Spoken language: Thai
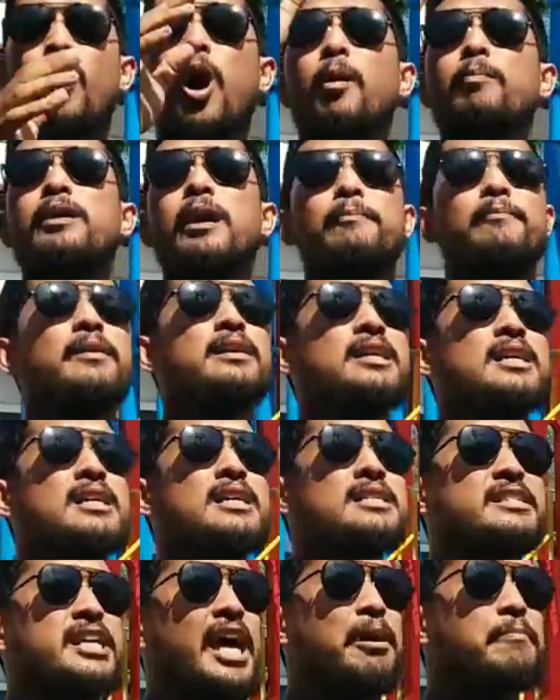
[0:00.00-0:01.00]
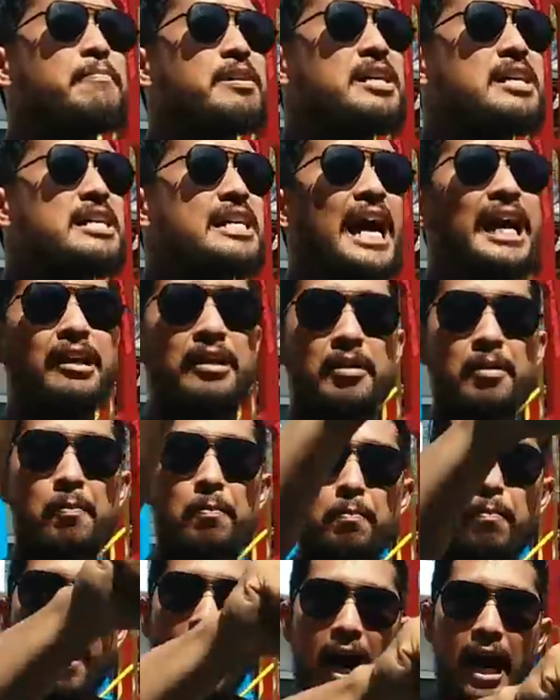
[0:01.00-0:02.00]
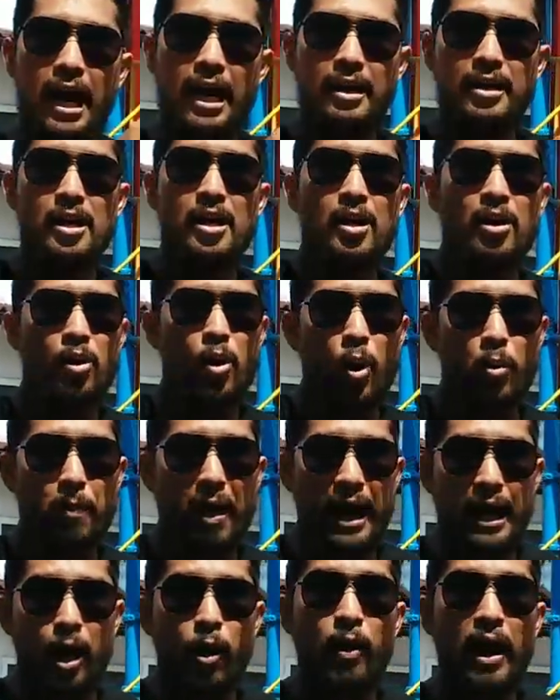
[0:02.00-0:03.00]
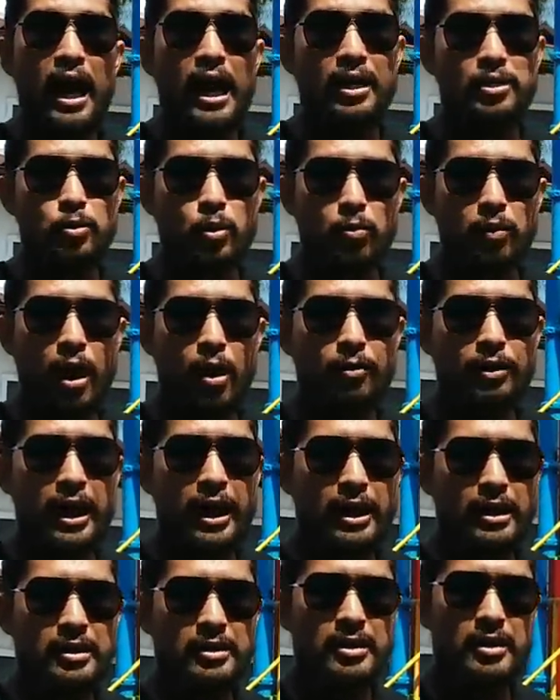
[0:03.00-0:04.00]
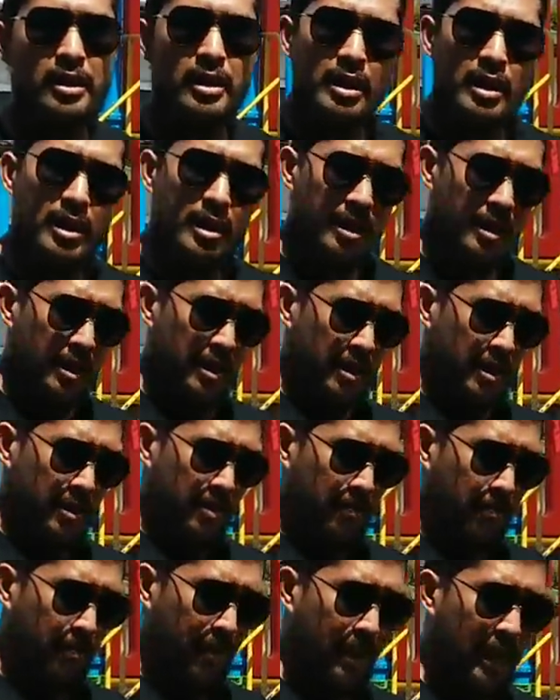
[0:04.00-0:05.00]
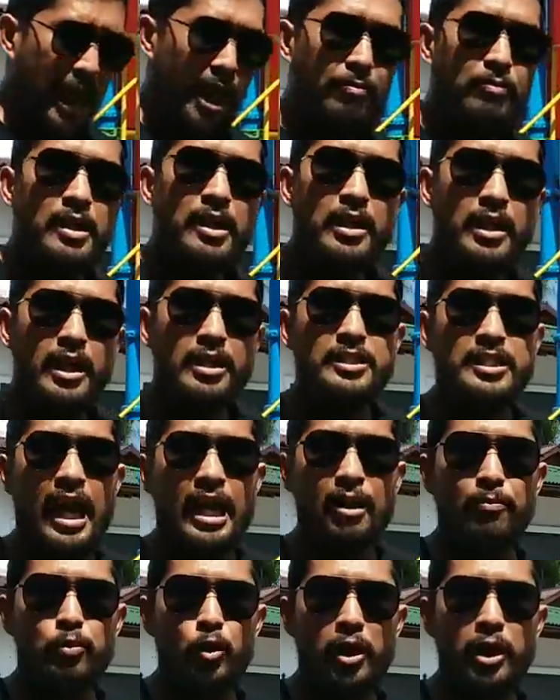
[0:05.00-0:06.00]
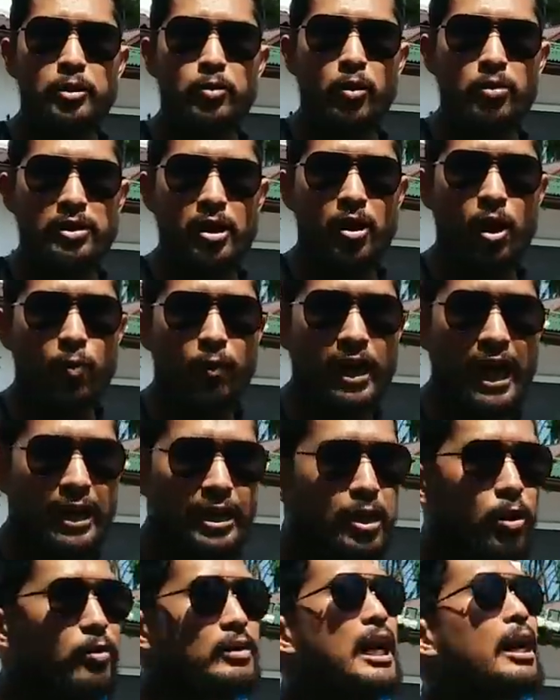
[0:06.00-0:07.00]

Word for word: พร้อมกับใช้มืองัดบาร์ลงมาเข้าหาตัวเรานะพยายามรักษาลำตัวให้ตรงตลอดเวลาที่เรา